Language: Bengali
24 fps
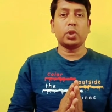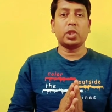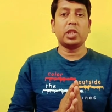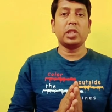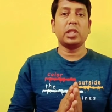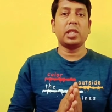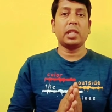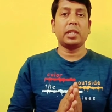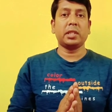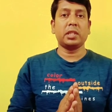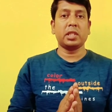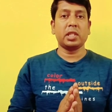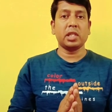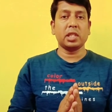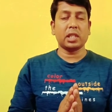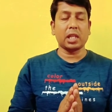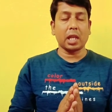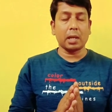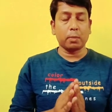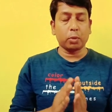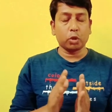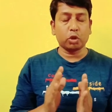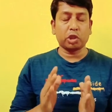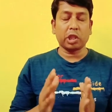সে দেখছে
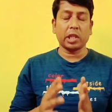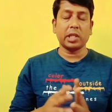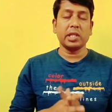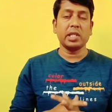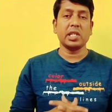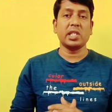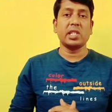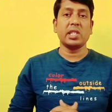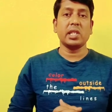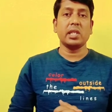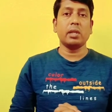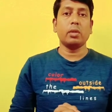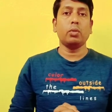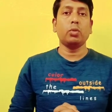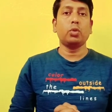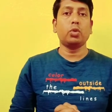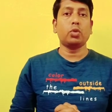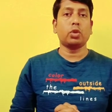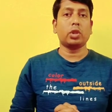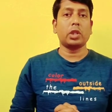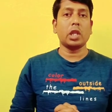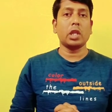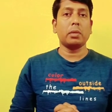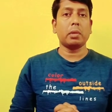তার মতো সাজিয়েছে
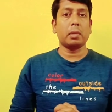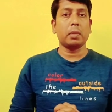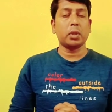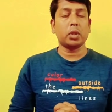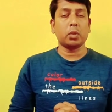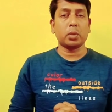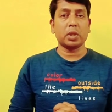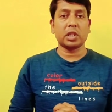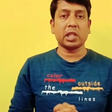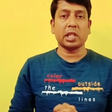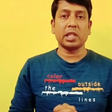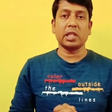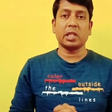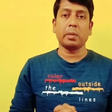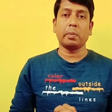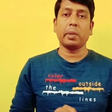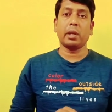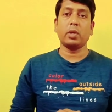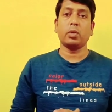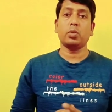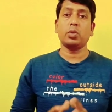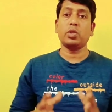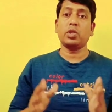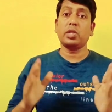উত্তরটা এইভাবে তোমরা সাজাতে
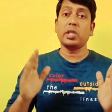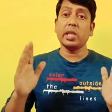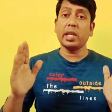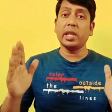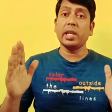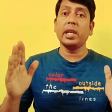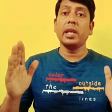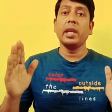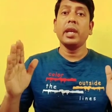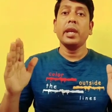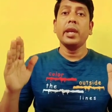পারো যে